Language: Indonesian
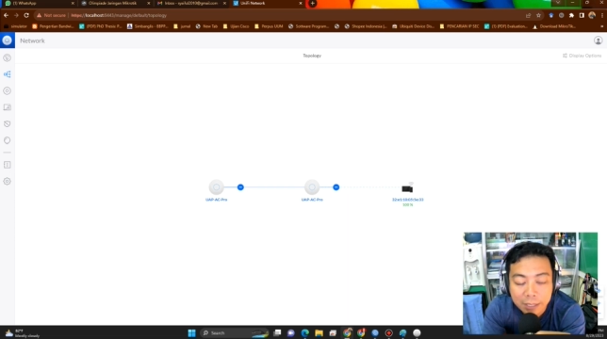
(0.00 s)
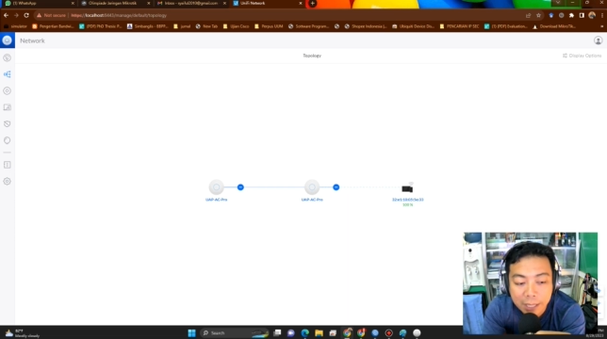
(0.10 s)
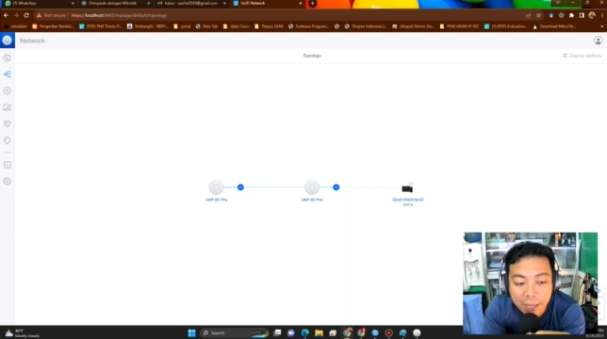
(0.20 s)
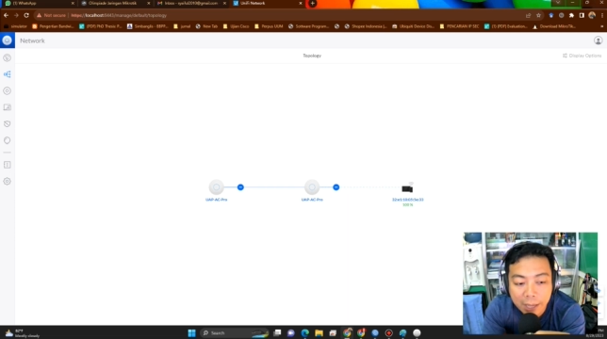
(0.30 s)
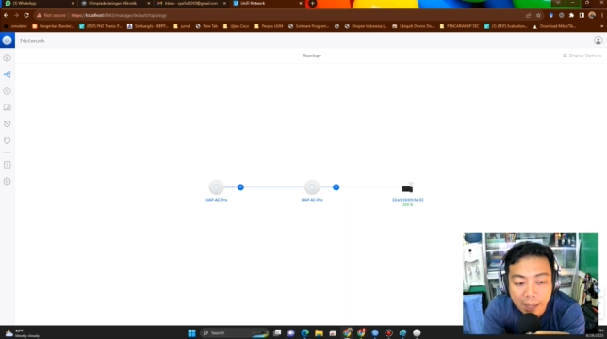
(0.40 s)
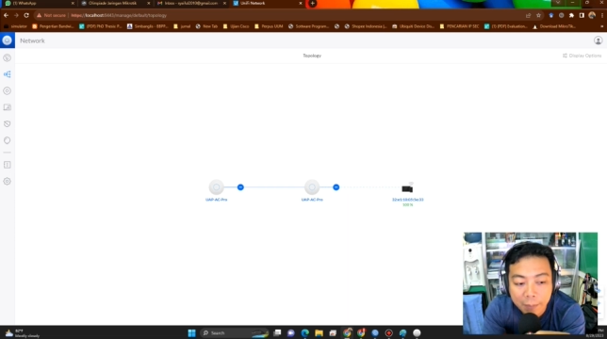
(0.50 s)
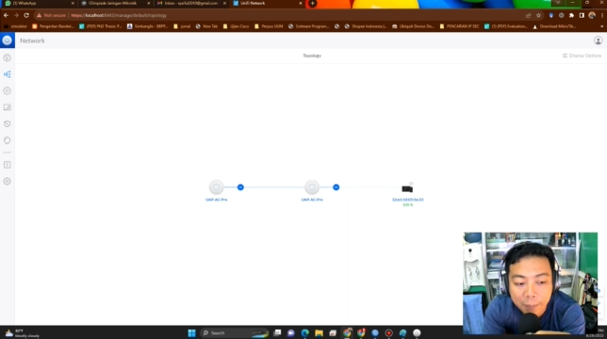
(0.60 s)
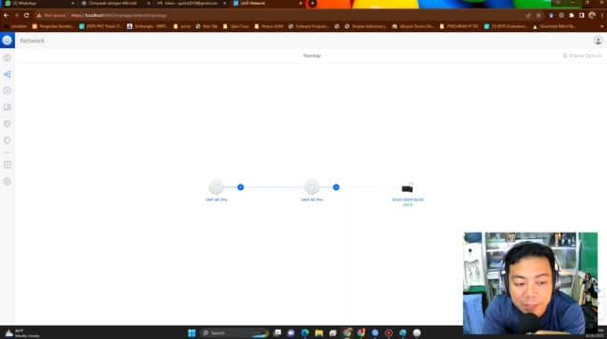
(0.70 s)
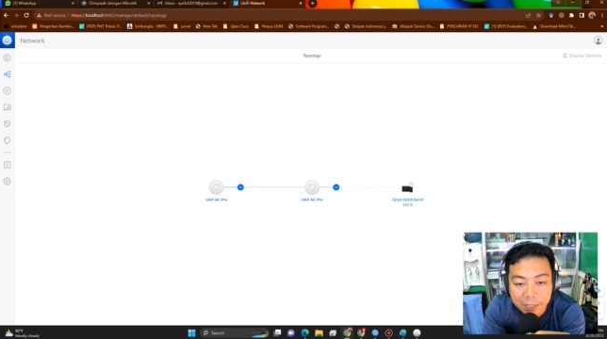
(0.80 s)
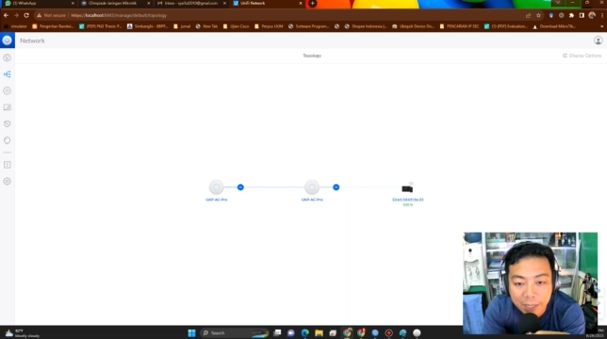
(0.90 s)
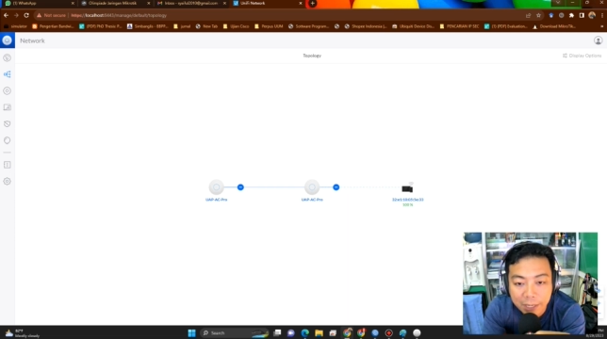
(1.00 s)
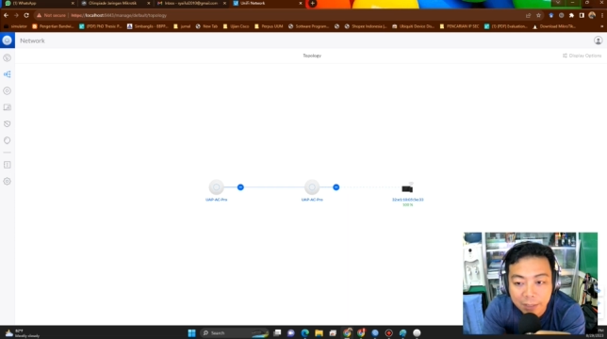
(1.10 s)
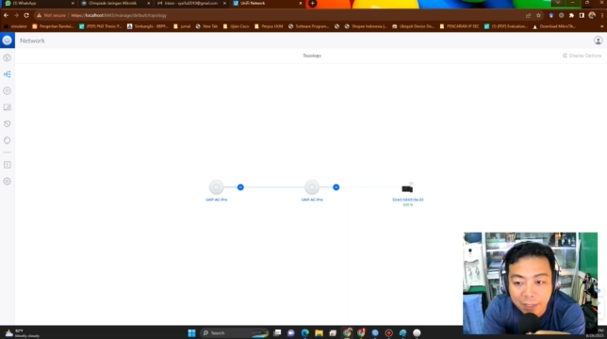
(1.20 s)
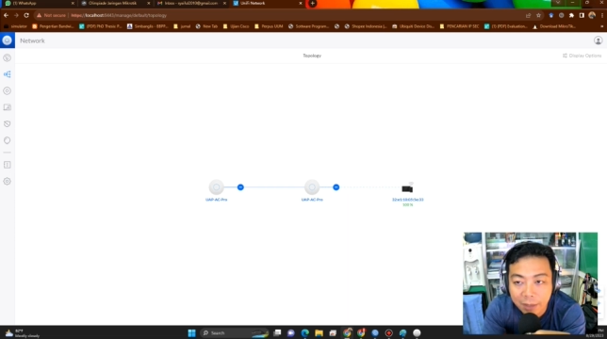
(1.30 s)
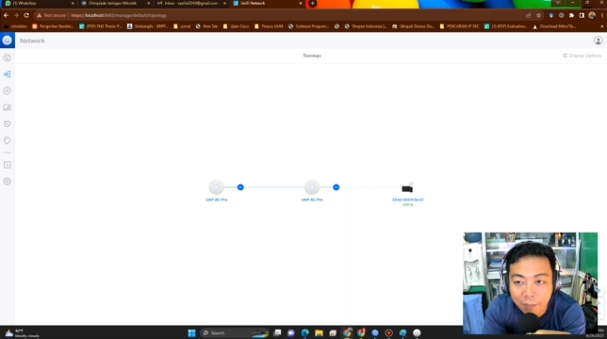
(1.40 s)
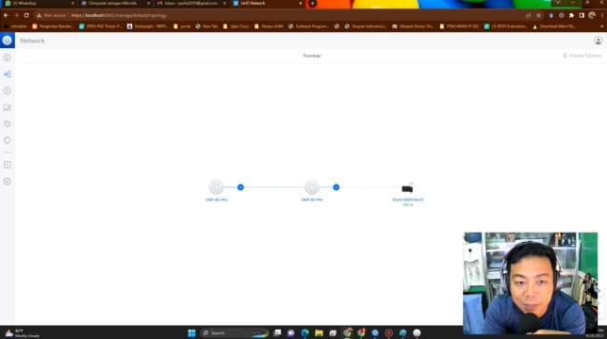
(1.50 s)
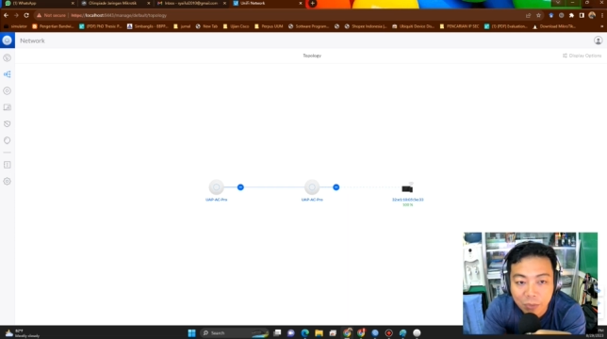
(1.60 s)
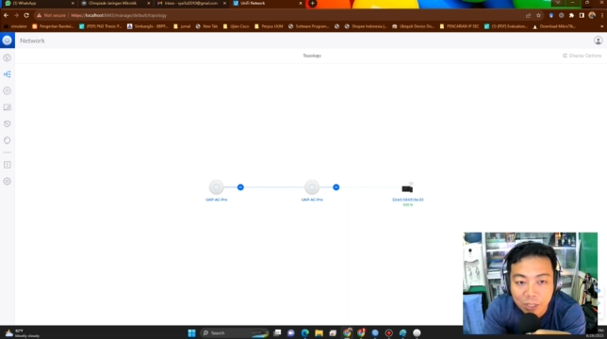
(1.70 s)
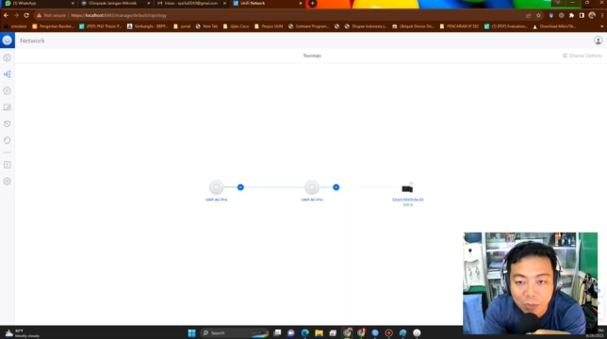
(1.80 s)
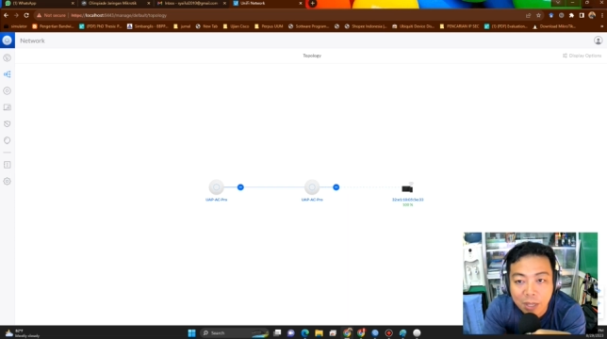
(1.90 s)
ya pastikan nanti
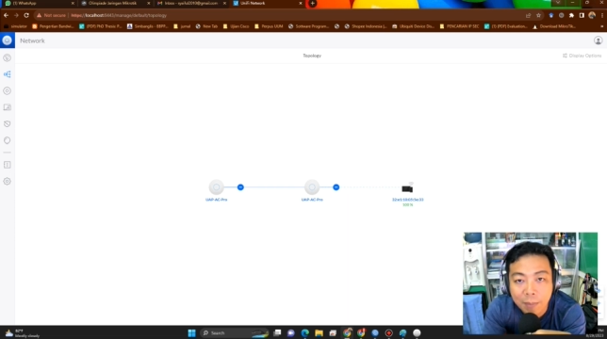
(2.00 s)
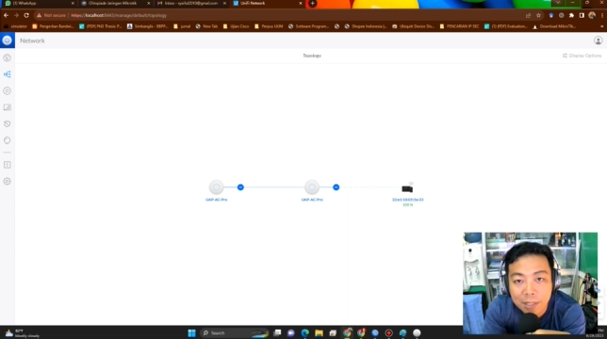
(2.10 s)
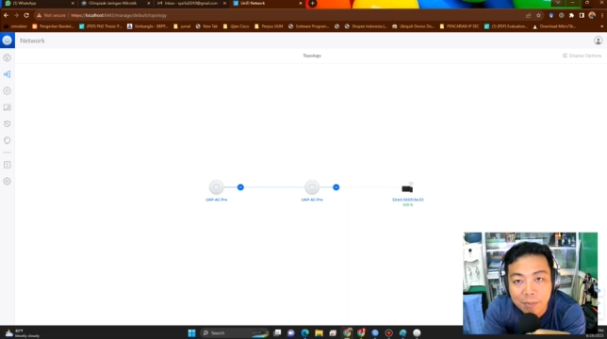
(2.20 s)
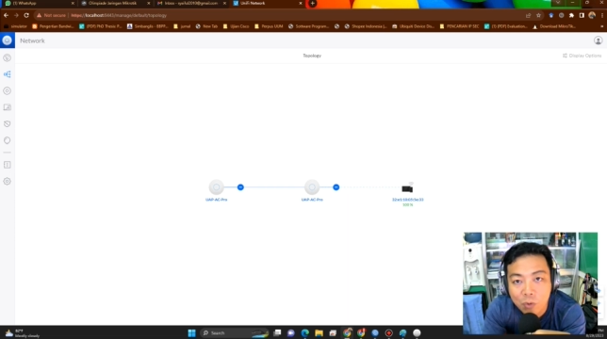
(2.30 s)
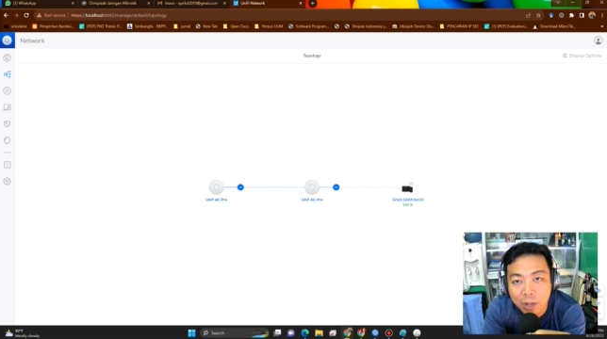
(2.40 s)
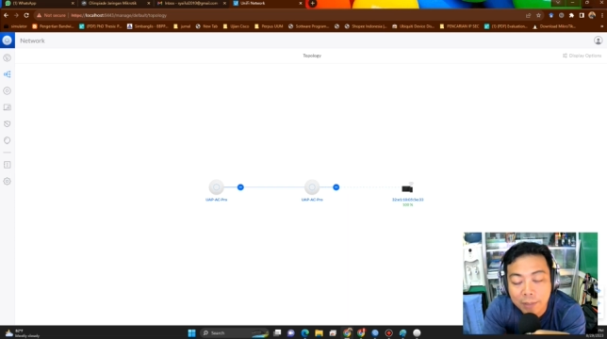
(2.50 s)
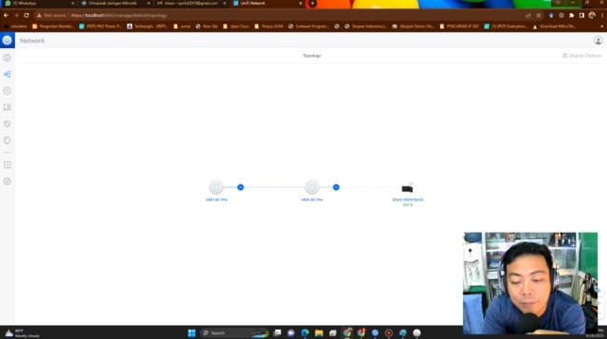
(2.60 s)
password itu sama semua.